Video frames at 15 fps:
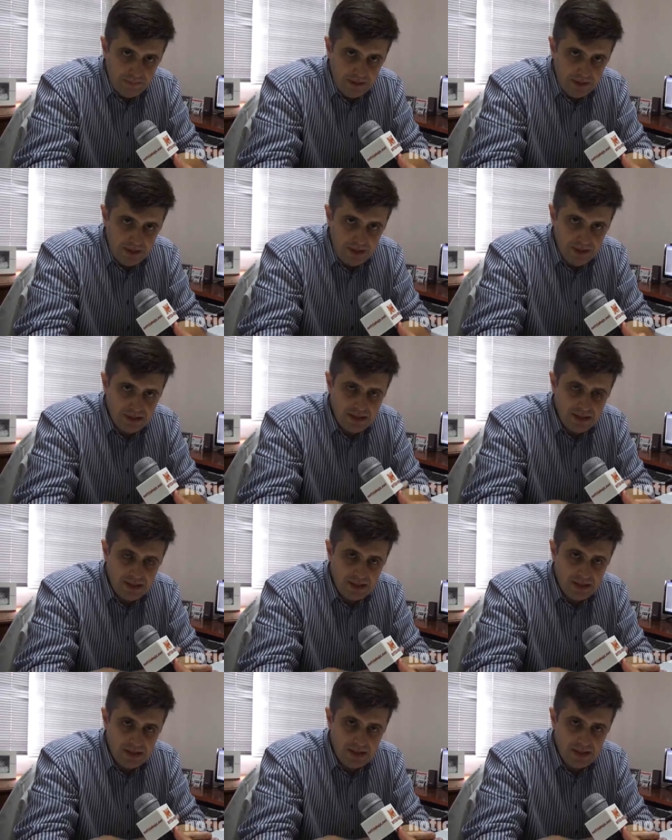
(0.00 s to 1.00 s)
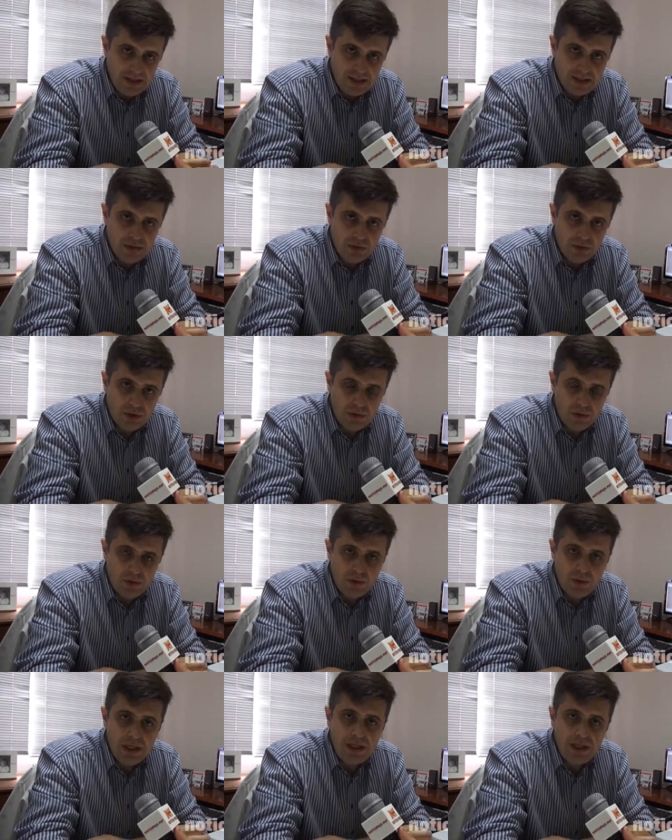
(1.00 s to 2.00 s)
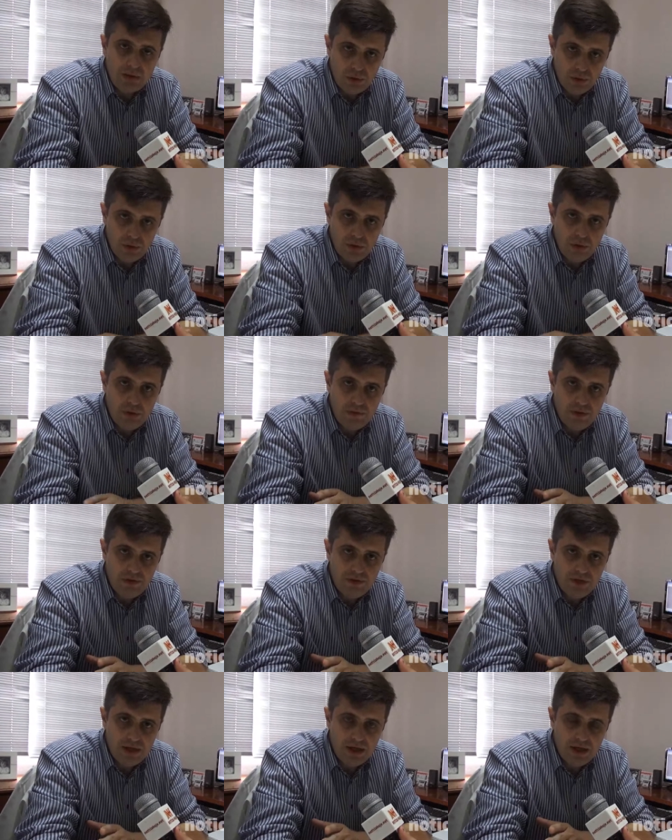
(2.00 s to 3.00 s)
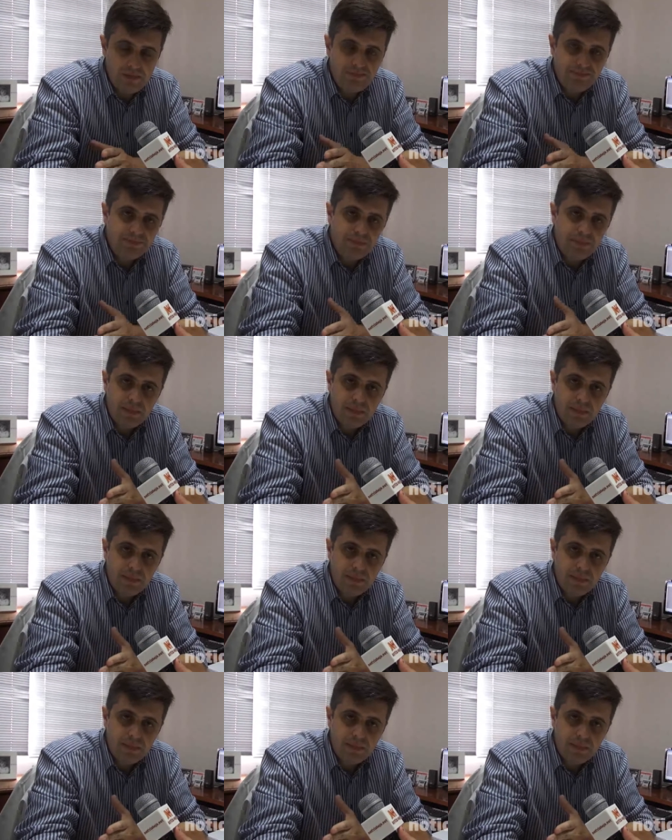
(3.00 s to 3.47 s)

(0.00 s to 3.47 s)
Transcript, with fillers: esse, esse conteúdo eletrônico vai ficar